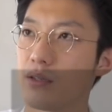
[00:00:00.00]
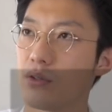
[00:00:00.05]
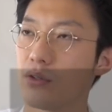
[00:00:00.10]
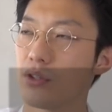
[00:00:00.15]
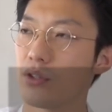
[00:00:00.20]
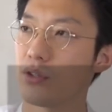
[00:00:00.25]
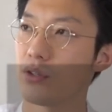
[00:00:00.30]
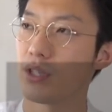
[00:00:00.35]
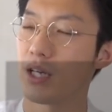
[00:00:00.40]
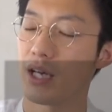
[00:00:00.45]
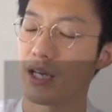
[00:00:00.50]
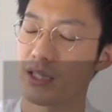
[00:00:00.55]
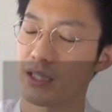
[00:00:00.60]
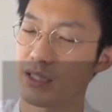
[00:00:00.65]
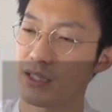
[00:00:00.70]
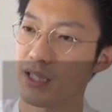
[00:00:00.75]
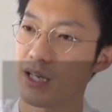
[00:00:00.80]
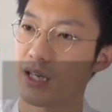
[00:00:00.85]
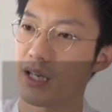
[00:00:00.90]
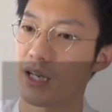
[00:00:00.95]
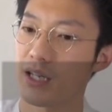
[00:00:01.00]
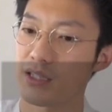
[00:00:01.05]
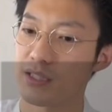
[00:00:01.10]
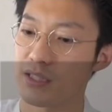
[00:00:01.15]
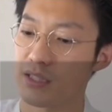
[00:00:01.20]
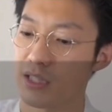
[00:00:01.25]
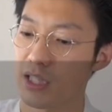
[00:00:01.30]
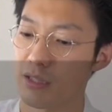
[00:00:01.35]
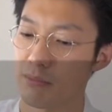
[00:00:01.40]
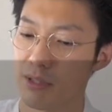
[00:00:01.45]
このような着た感
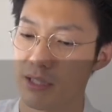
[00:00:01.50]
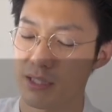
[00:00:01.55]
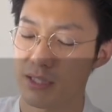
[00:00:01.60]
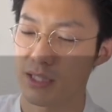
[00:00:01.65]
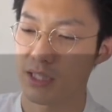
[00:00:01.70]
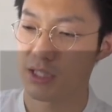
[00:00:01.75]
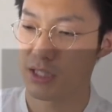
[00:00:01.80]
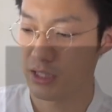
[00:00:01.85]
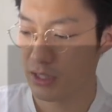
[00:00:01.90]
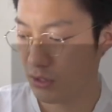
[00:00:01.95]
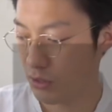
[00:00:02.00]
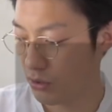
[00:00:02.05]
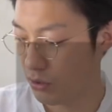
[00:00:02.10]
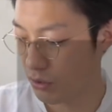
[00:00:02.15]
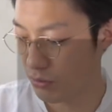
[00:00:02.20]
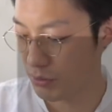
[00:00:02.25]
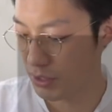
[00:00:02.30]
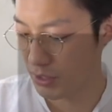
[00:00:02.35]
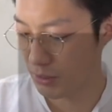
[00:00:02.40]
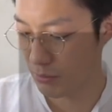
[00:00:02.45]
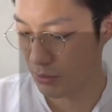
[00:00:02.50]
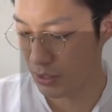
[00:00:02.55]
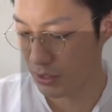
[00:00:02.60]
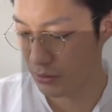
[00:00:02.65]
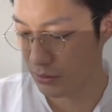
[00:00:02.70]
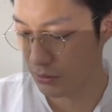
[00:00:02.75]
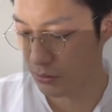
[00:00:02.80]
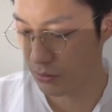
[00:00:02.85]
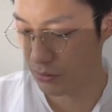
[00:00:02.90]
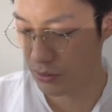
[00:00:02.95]
じになります写真の方を見てもら
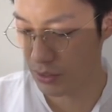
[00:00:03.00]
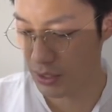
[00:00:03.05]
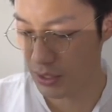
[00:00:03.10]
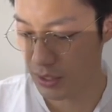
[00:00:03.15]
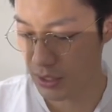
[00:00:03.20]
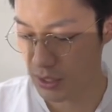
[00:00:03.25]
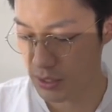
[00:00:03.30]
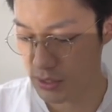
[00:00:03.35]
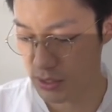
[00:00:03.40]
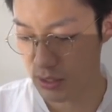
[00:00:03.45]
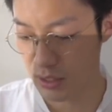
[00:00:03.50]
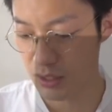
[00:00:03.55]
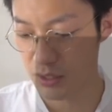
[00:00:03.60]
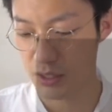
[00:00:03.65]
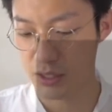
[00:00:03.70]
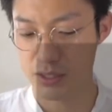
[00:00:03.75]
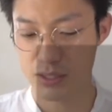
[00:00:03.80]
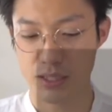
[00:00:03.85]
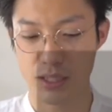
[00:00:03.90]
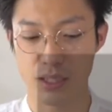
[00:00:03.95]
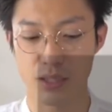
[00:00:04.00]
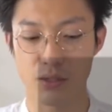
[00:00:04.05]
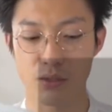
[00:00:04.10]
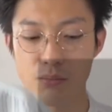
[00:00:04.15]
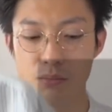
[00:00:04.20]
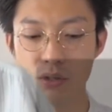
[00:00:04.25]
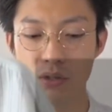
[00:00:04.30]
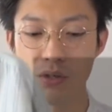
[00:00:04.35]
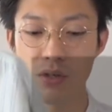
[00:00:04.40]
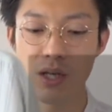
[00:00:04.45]
うとこんな感じなんですけれど
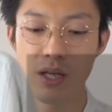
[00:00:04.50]
も、